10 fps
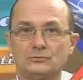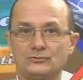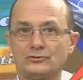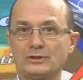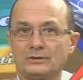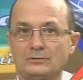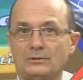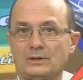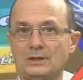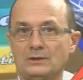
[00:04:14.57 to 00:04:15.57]

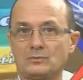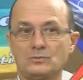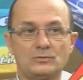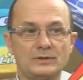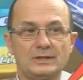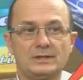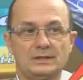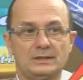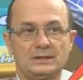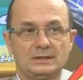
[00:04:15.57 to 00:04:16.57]
uccidendone
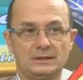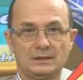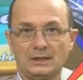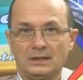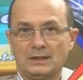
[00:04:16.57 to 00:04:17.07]
alcuni